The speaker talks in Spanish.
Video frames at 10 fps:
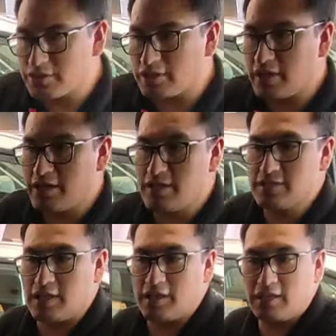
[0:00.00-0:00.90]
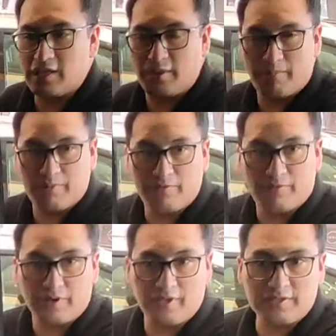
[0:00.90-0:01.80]
los detalles que indican
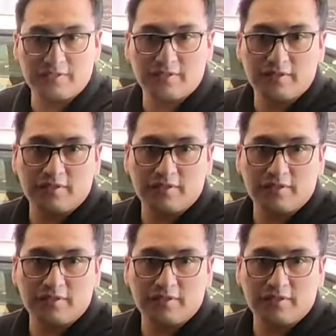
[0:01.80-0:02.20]
Proforex.